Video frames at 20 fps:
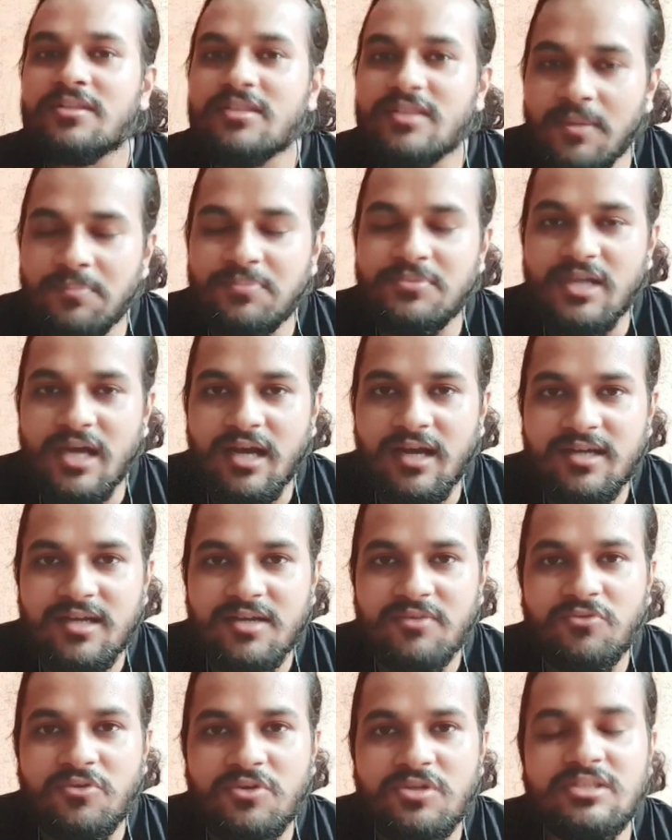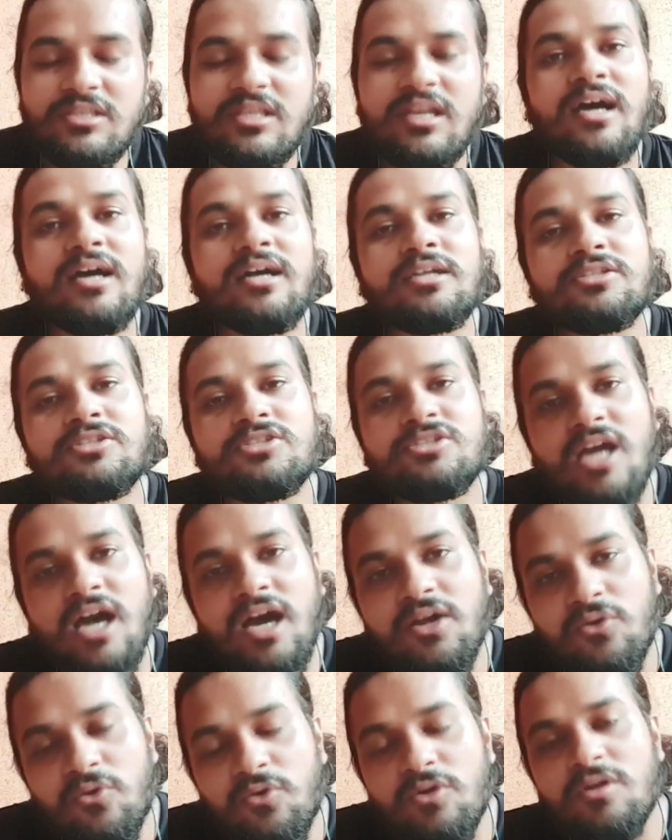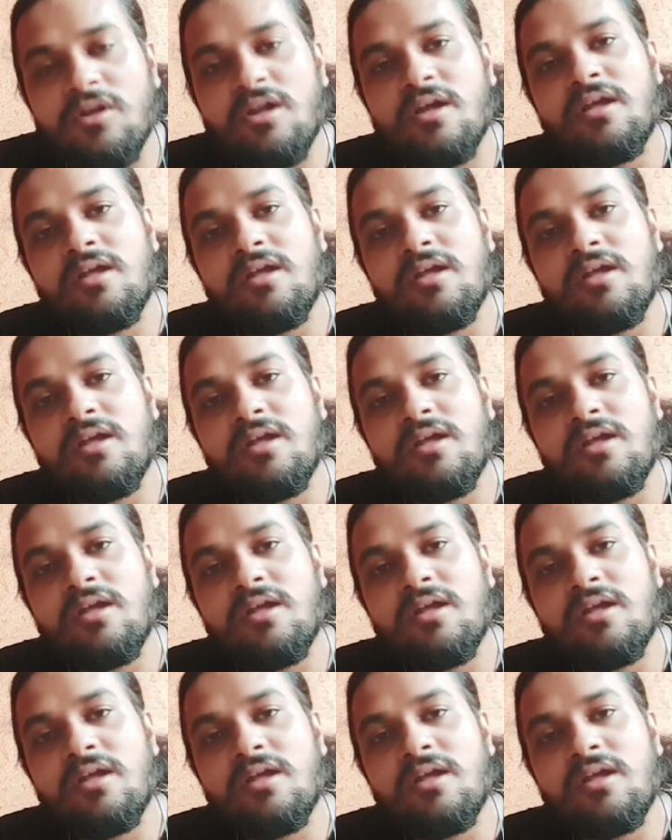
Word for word: तब जाकर वो इतना अच्छा रोल